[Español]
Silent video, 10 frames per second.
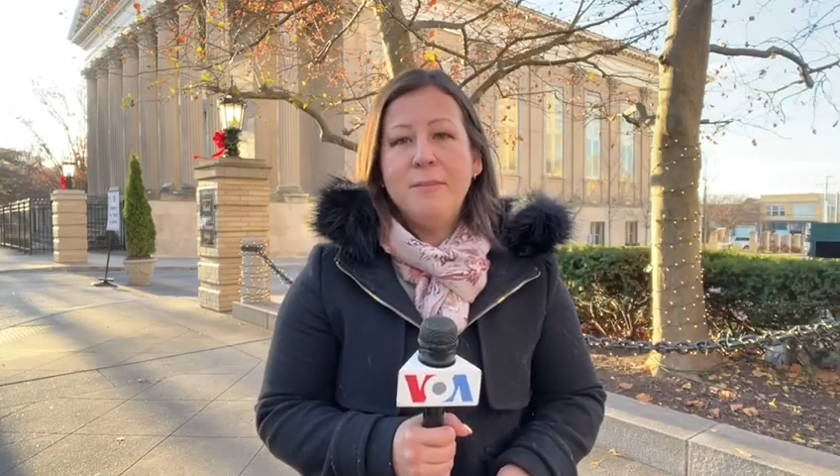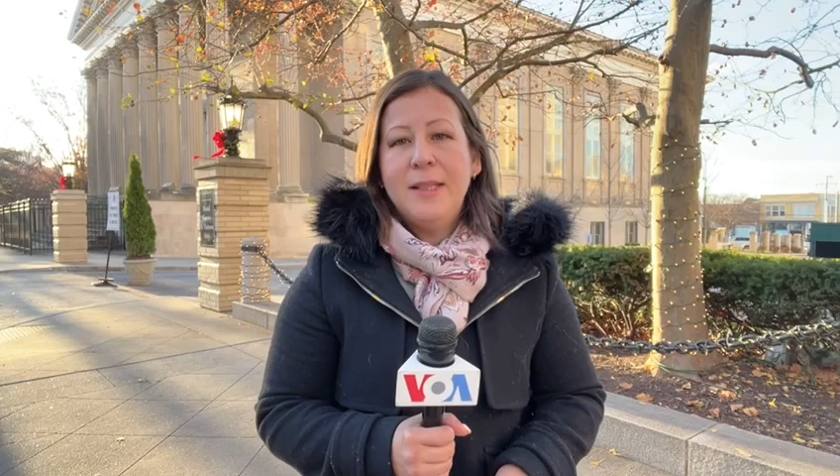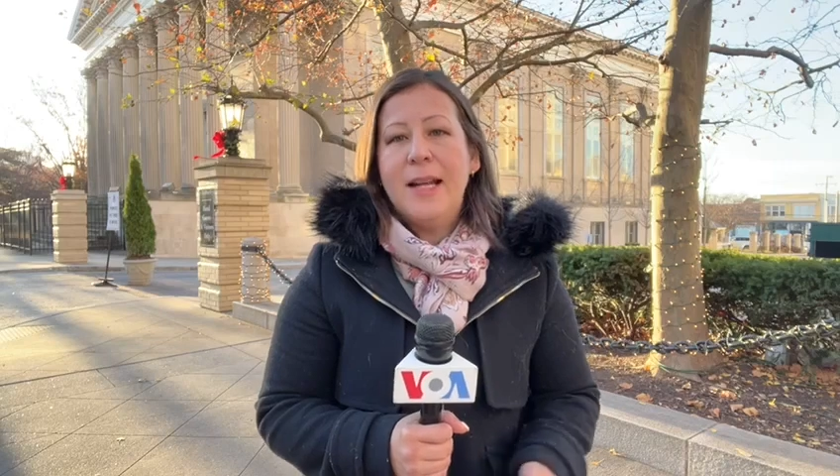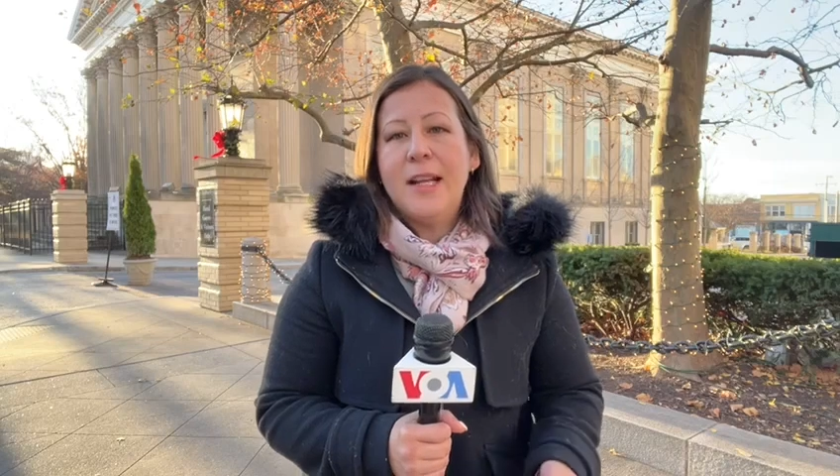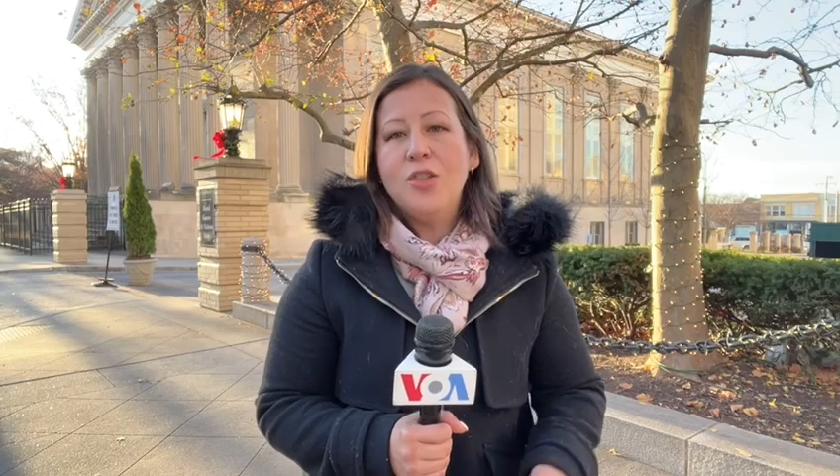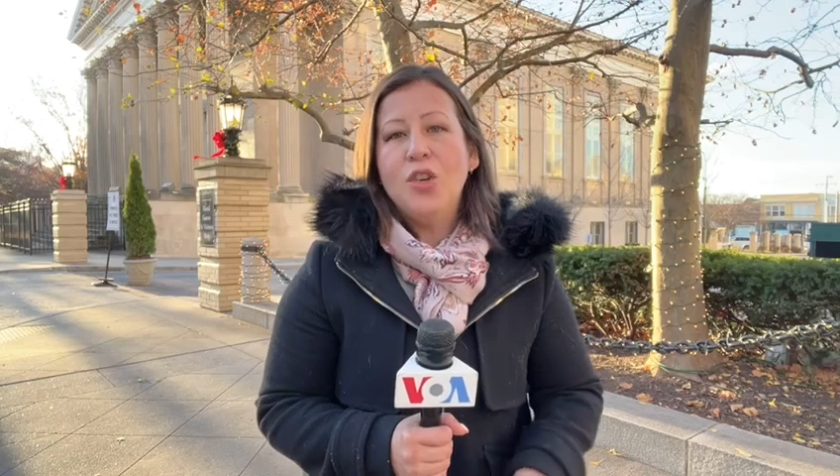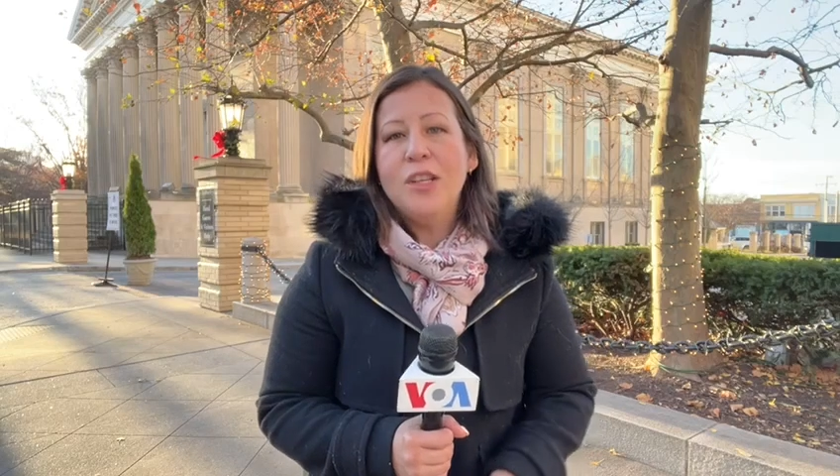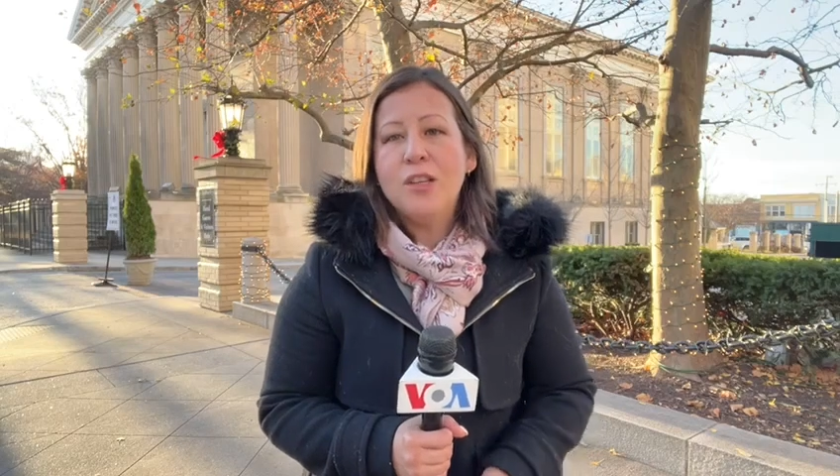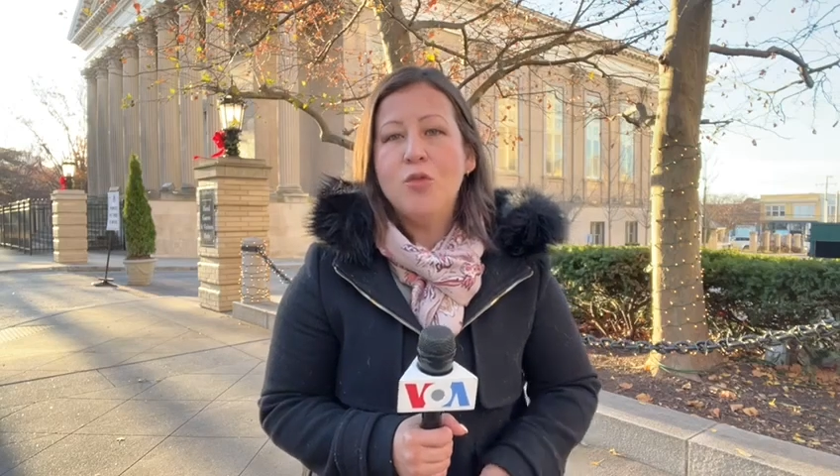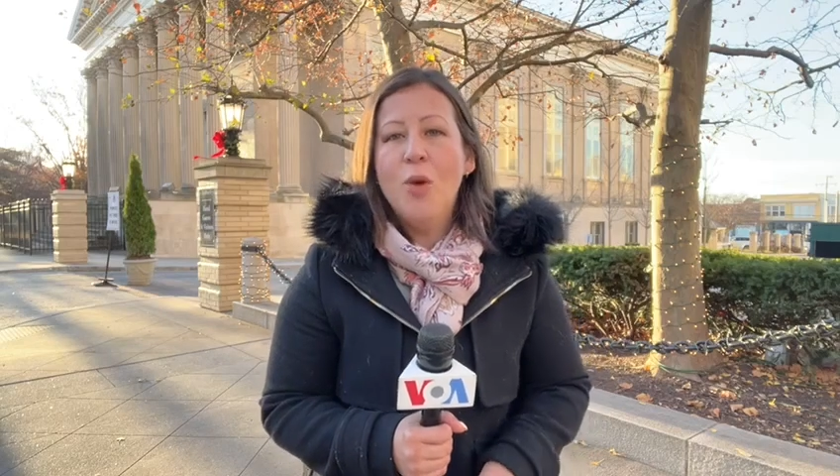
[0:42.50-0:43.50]
Las
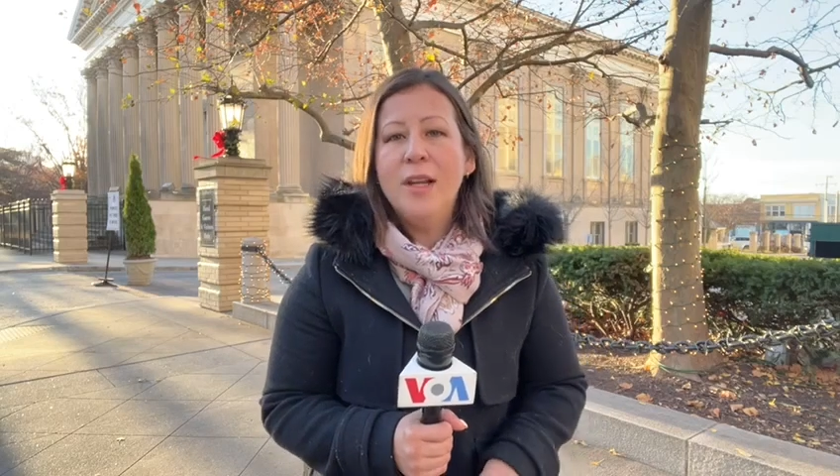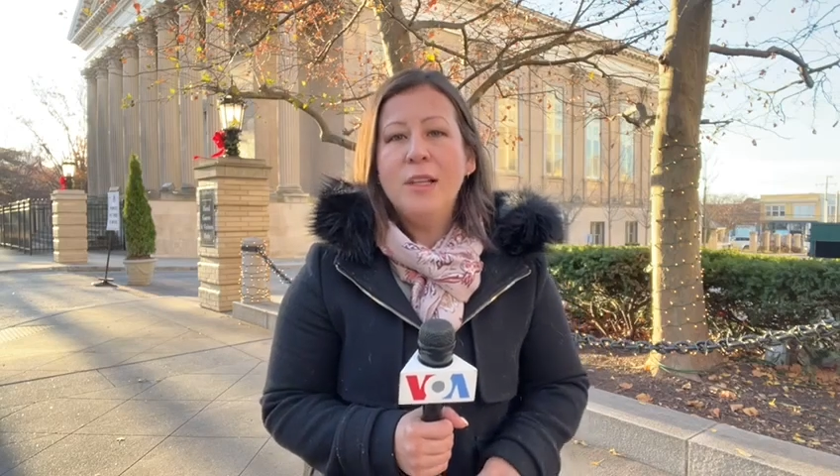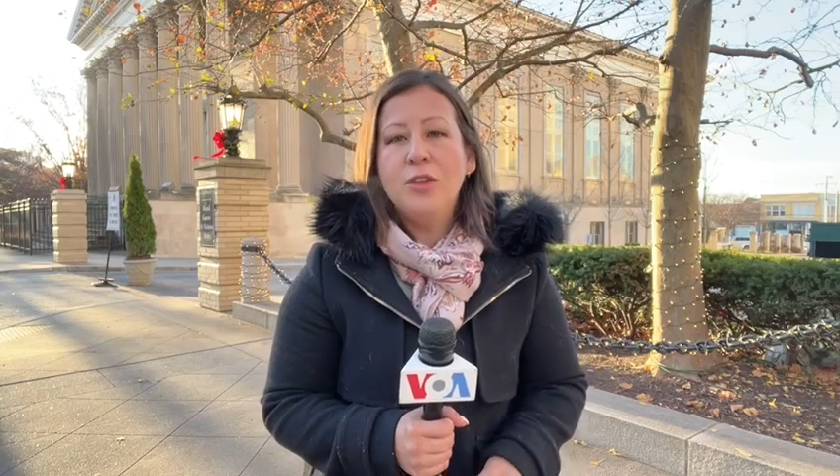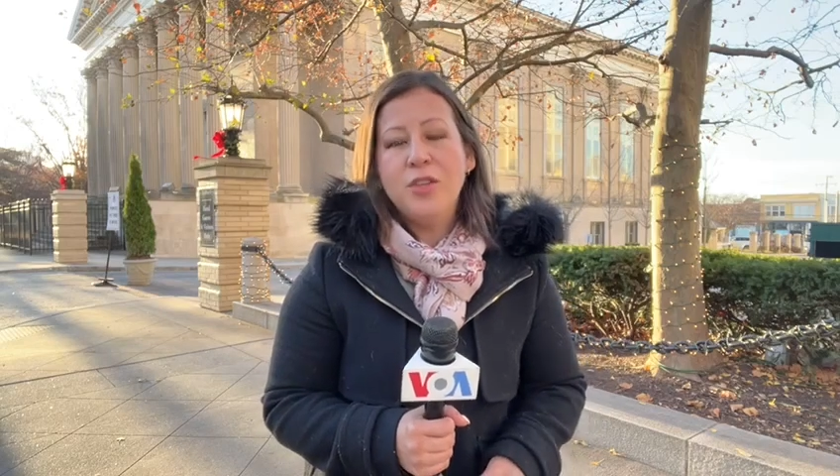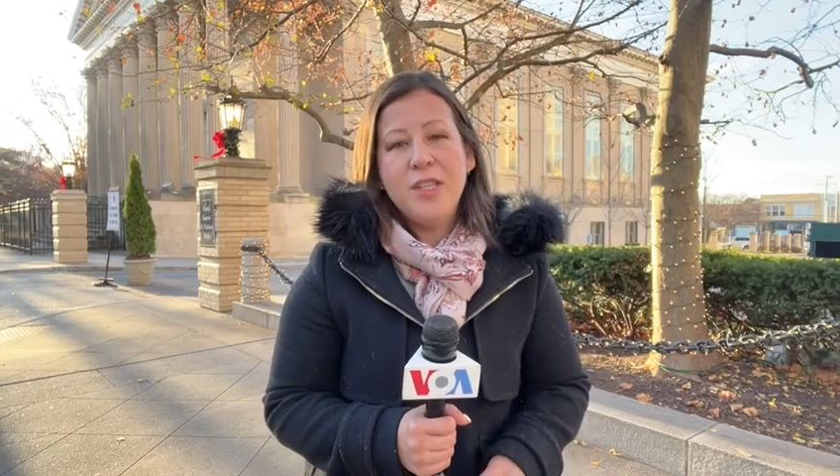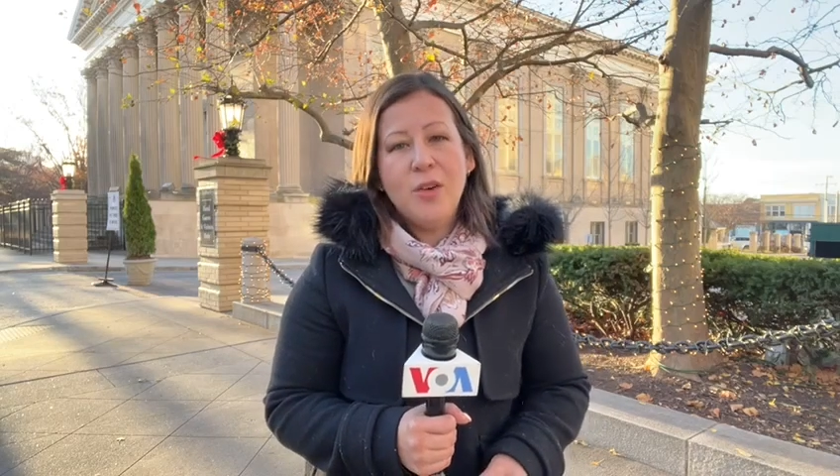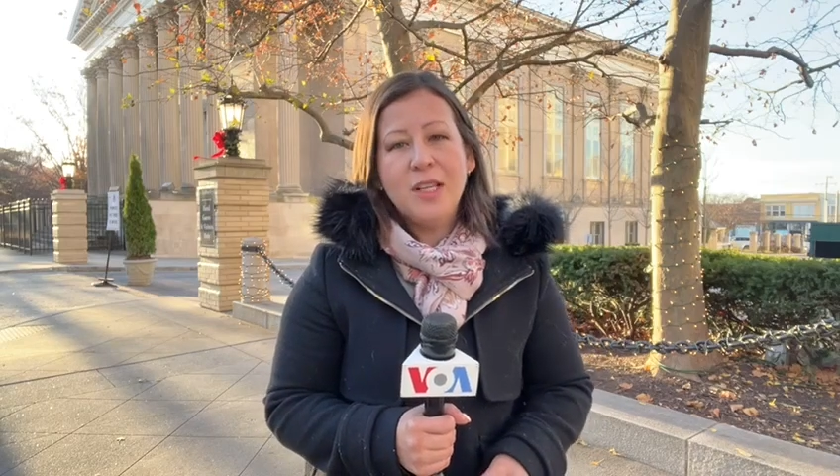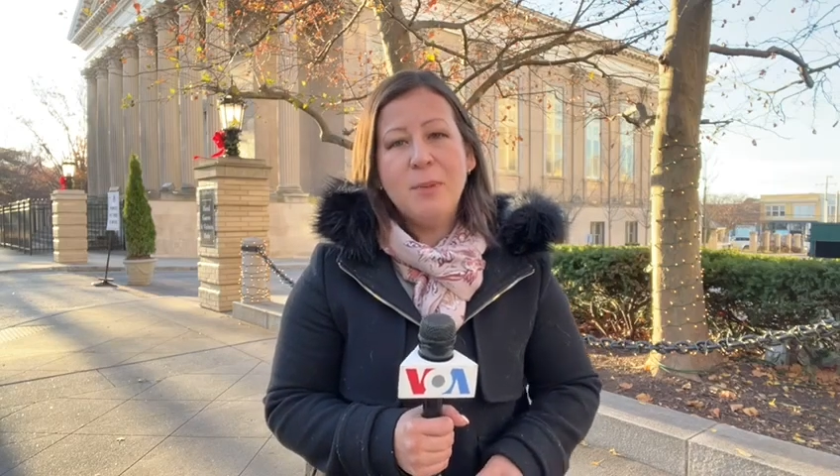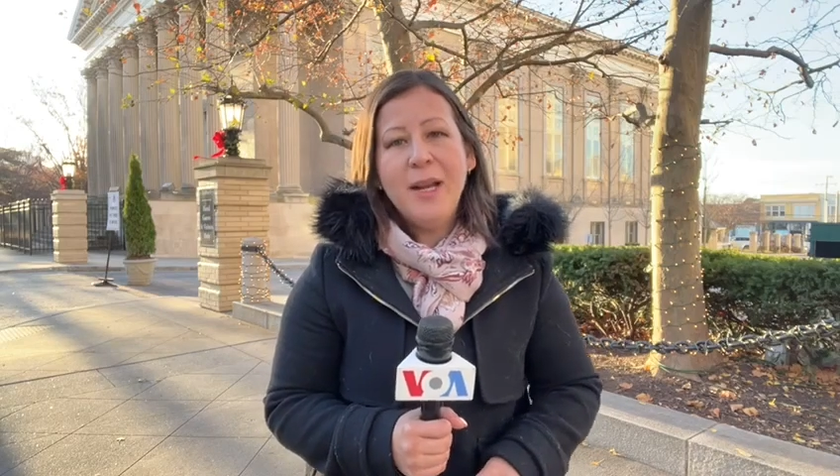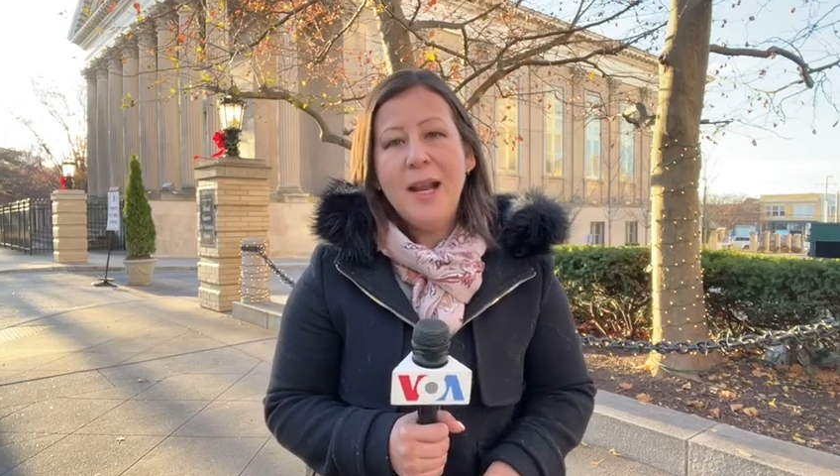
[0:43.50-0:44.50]
reacciones a su muerte nos hicieron
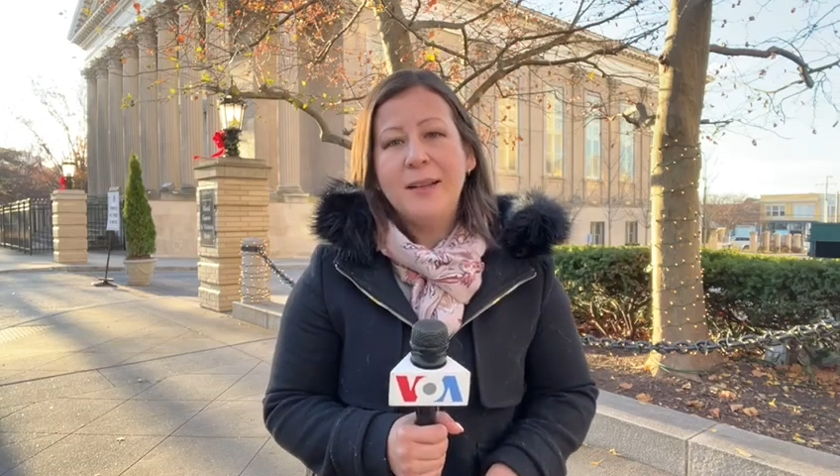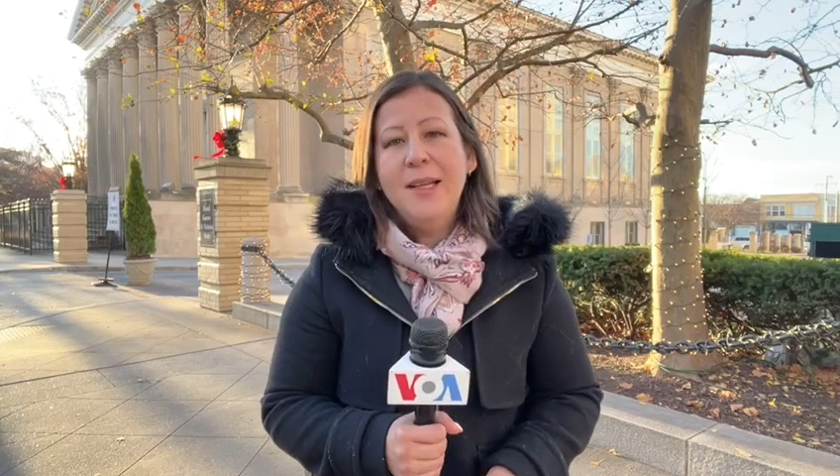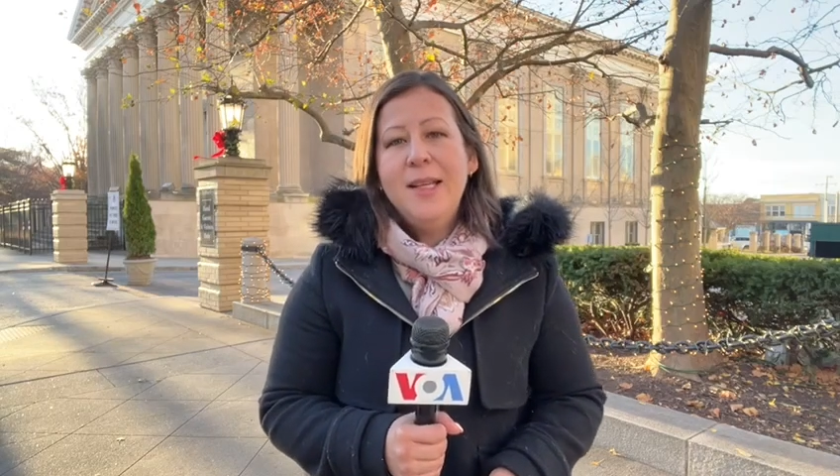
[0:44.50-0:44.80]
esperar.